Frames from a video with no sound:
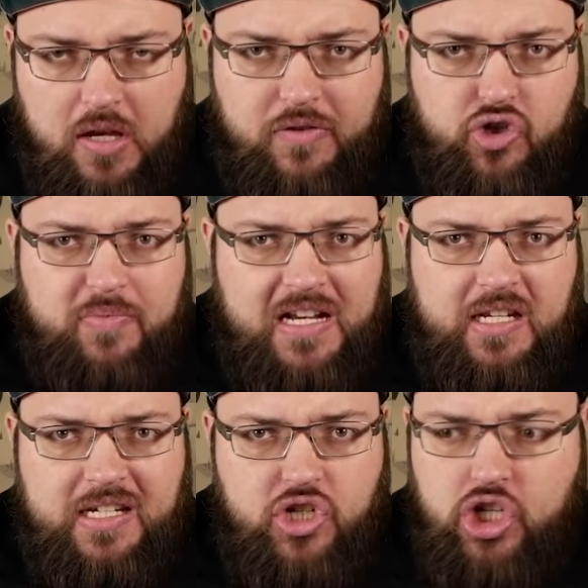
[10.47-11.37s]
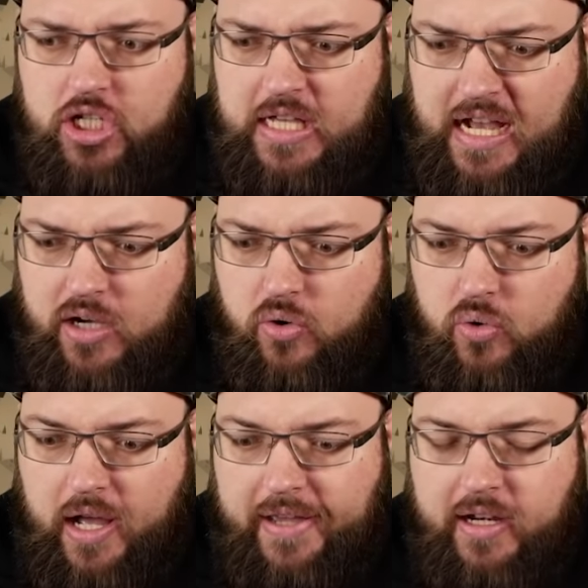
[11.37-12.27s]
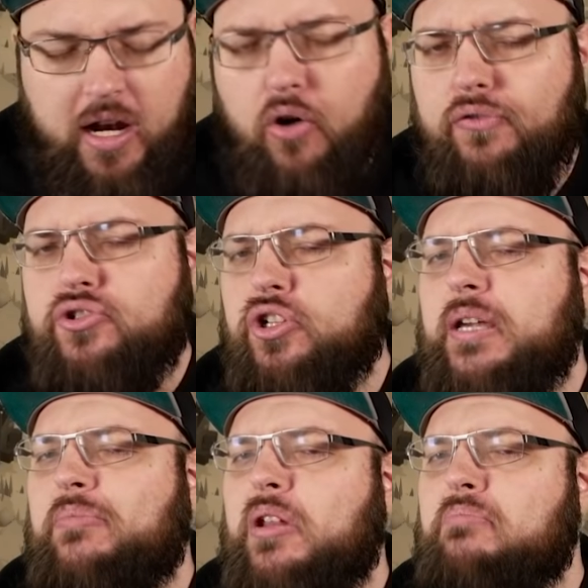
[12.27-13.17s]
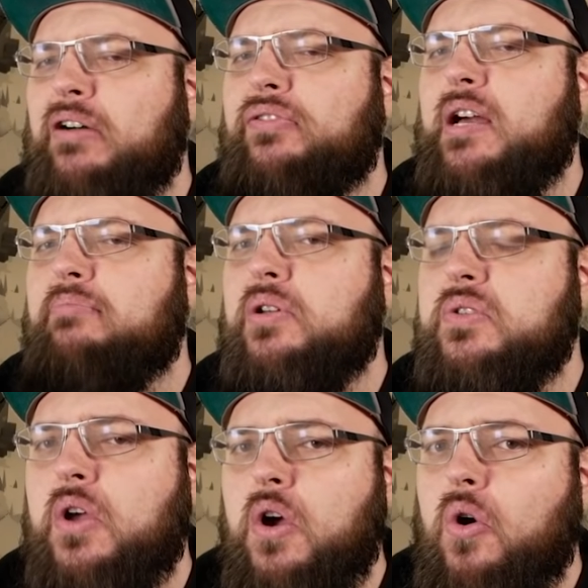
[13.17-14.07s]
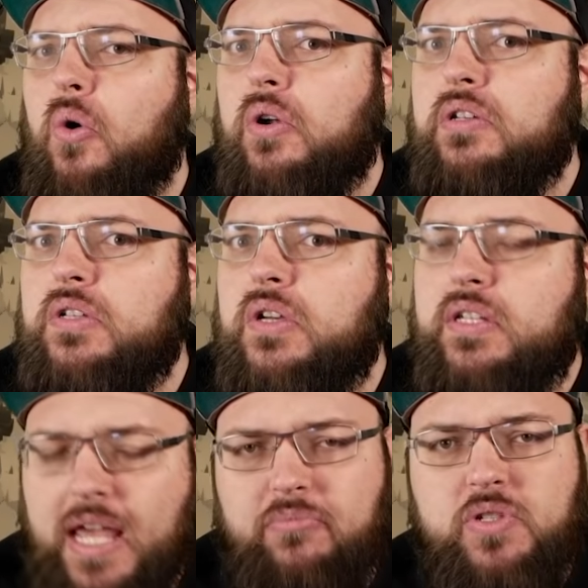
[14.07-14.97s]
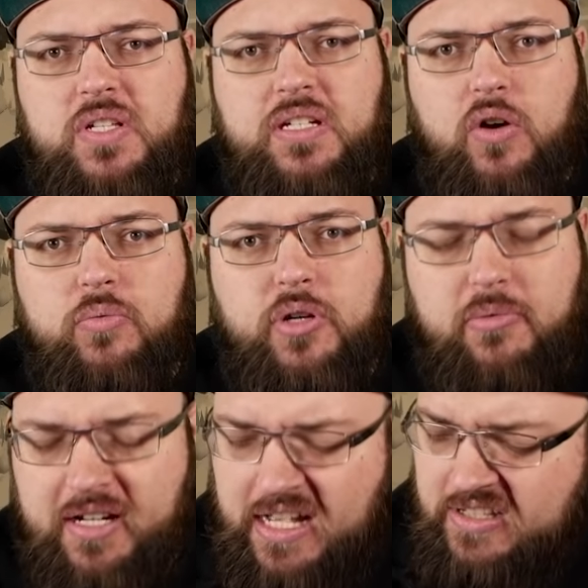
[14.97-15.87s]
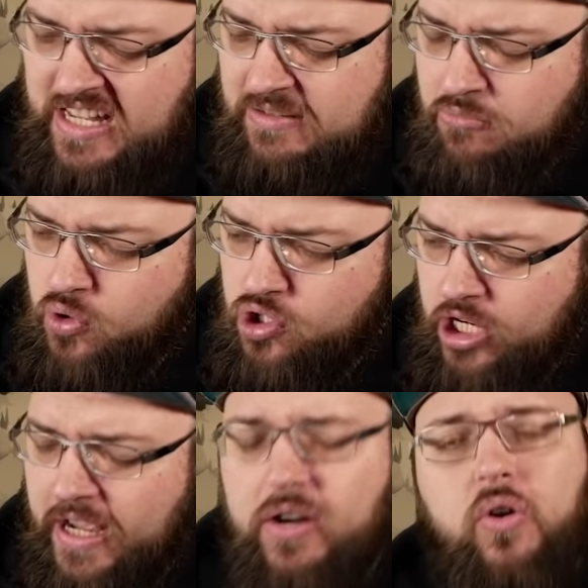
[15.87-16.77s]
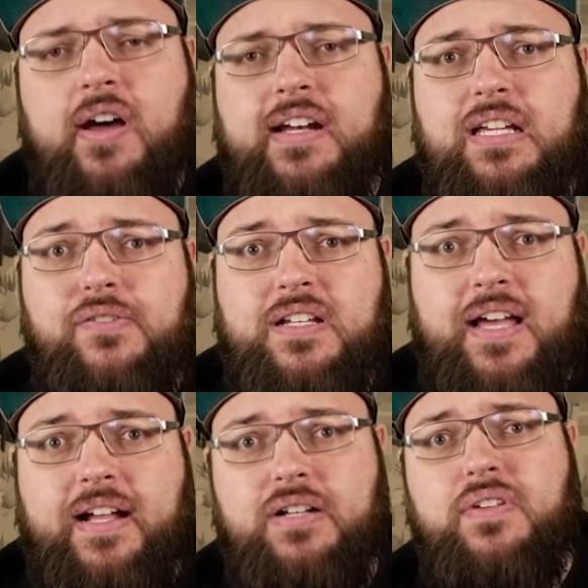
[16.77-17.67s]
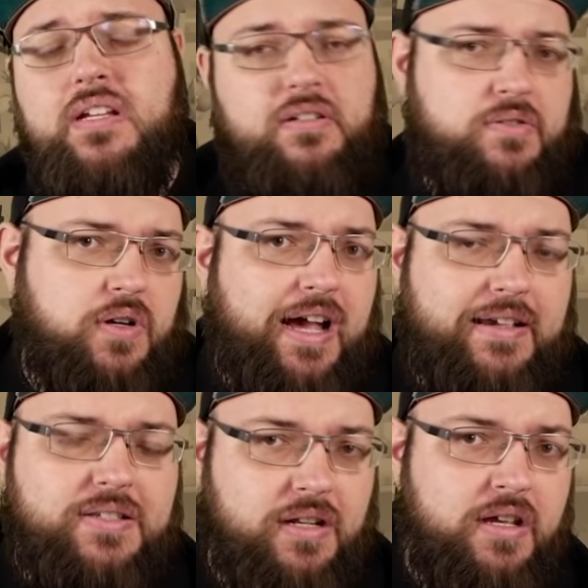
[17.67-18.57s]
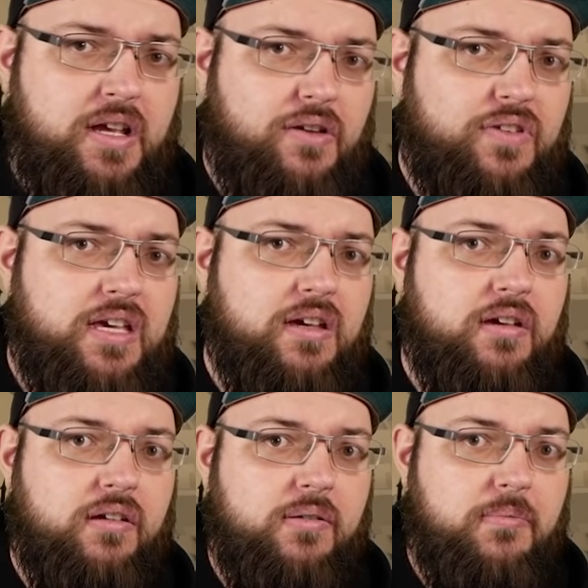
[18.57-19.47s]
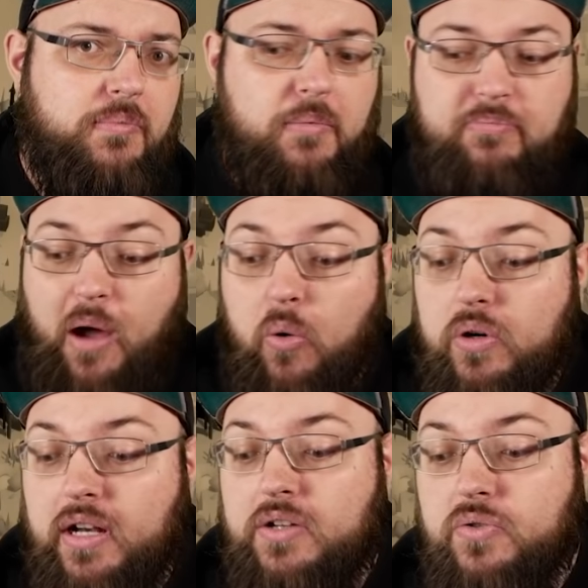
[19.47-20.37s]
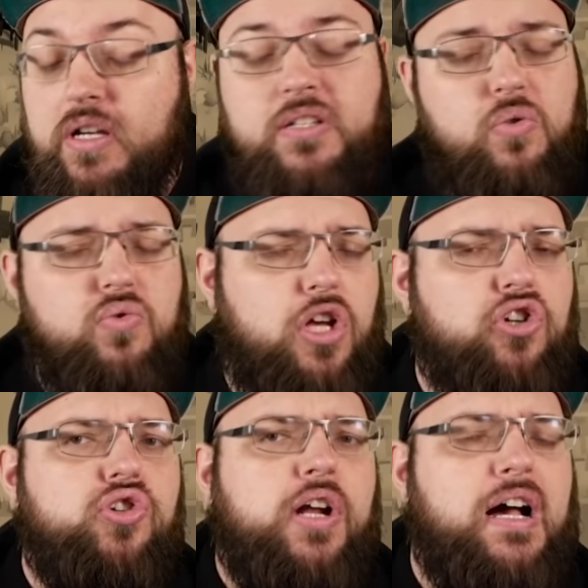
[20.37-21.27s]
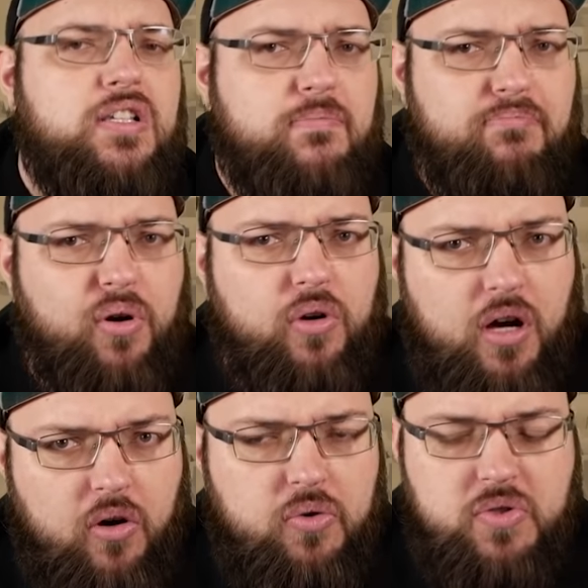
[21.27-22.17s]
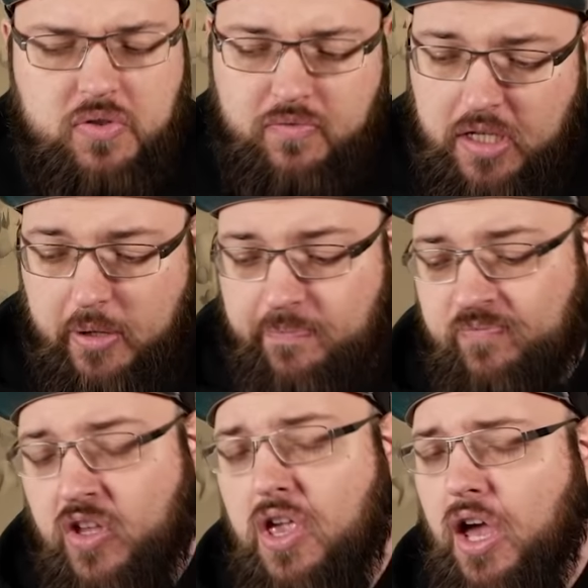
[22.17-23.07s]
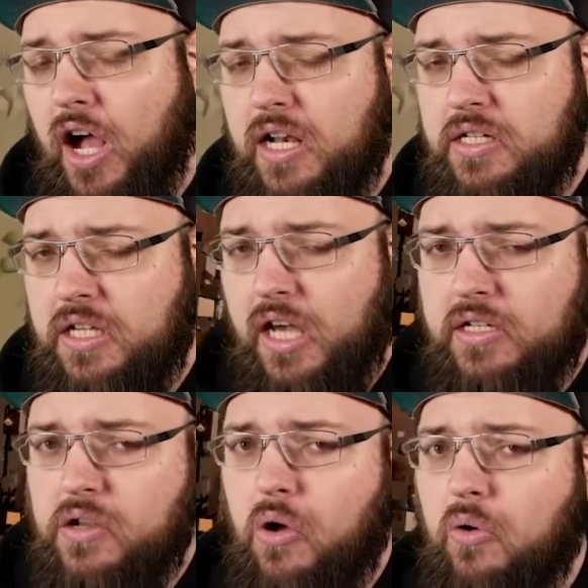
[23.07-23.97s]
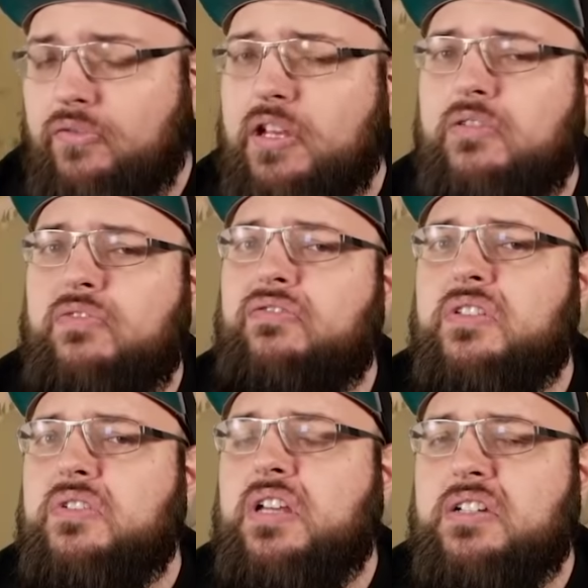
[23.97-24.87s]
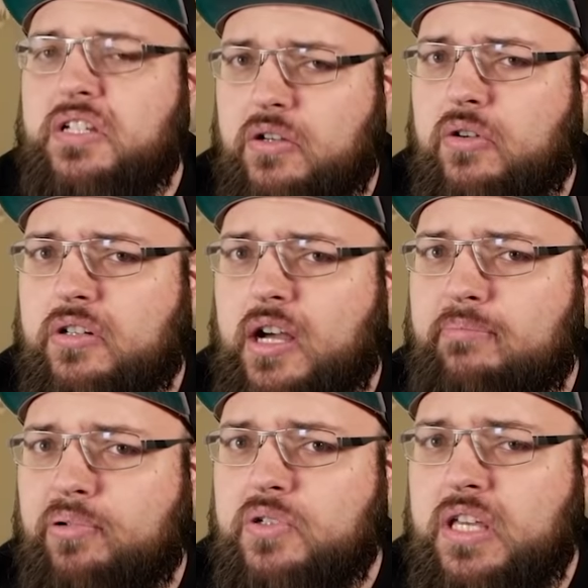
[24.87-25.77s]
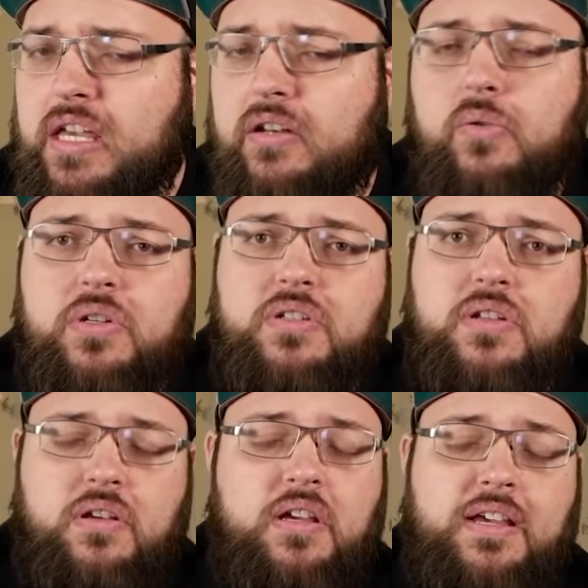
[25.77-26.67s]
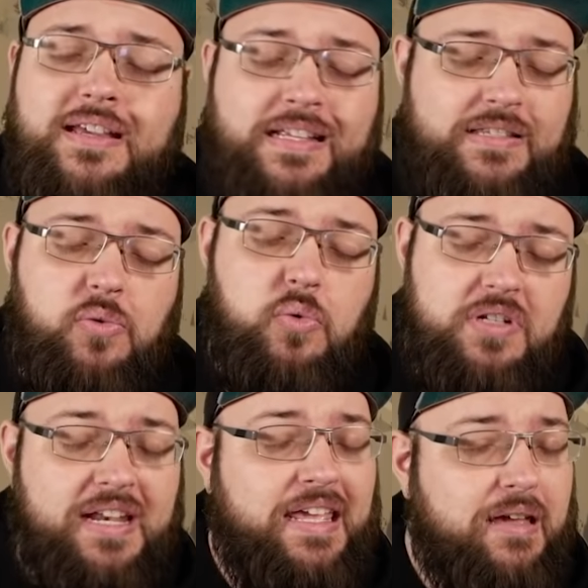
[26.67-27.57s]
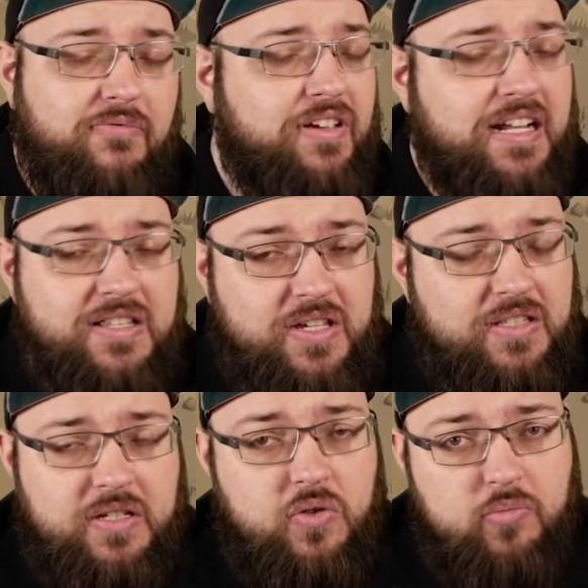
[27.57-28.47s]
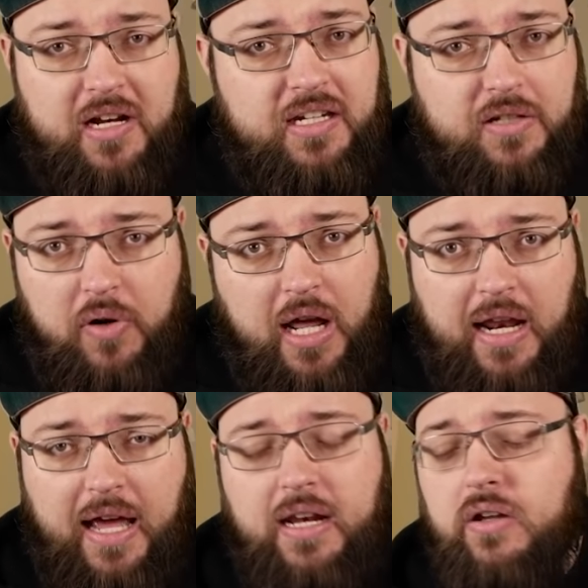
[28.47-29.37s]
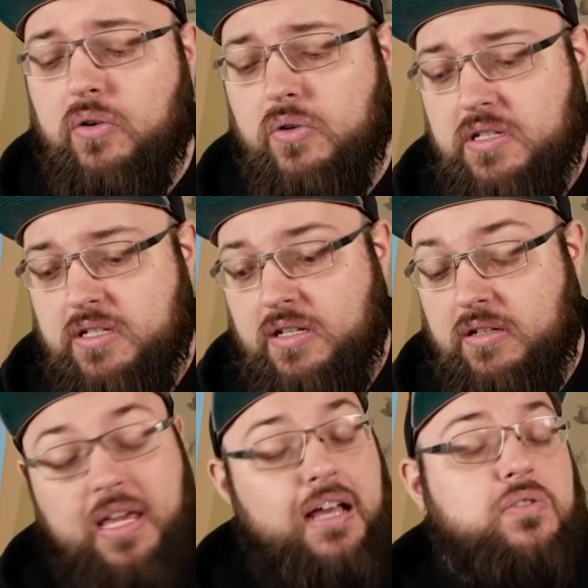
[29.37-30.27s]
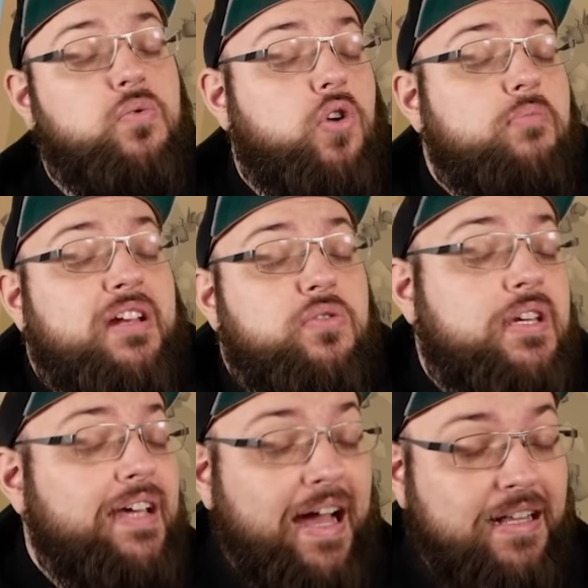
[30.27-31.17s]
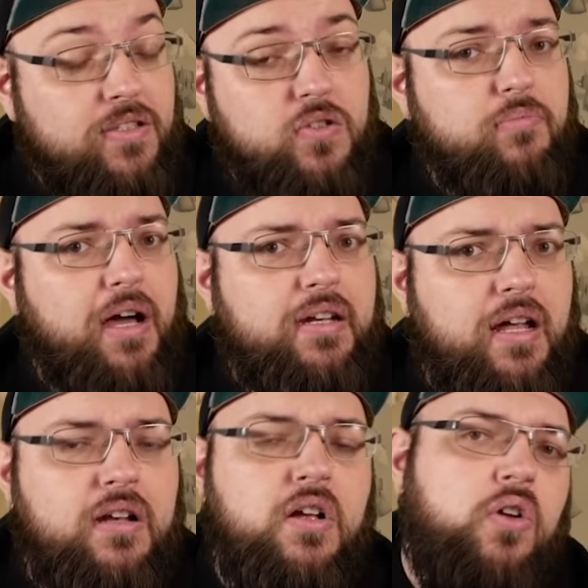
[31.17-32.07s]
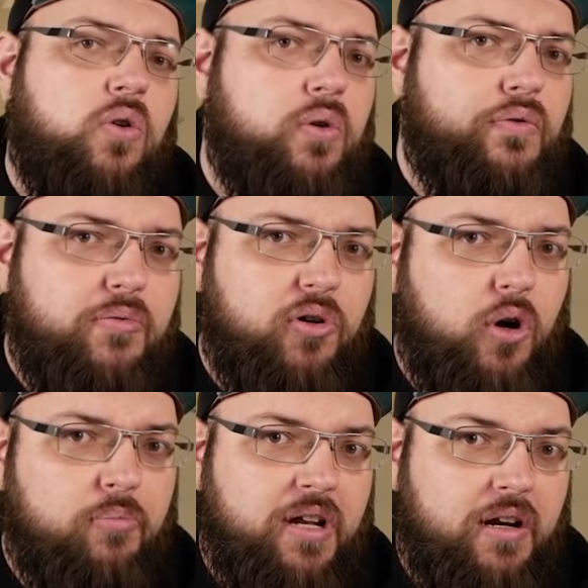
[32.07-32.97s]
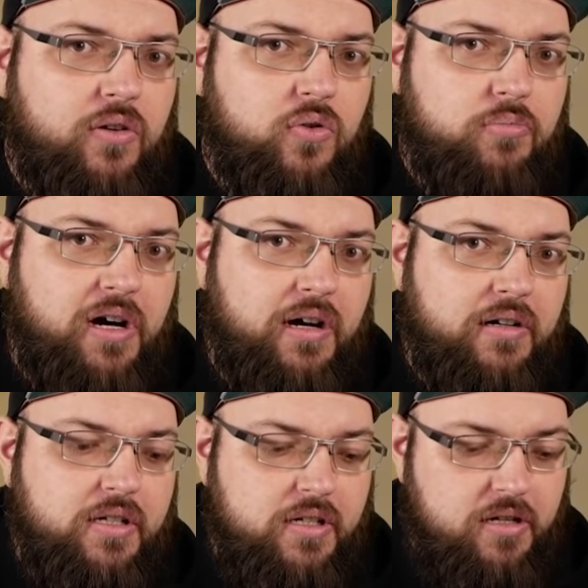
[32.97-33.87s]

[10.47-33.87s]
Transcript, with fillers: Wir spielen in Chicago einen aufstrebenden Mafia-Boss und äh, der muss sich darum kümmern, dass das Moonshine ordentlich verteilt wird, soll heißen. Wir äh, bauen natürlich unseren Straßenblock aus, wir halten die Hand auf, denn wir wissen ja, Dinge können kaputt gehen und äh, so ein Unternehmen finanziert sich nun mal nicht von alleine und äh, ja, so kommt natürlich eins zum anderen und wir bekommen dann über...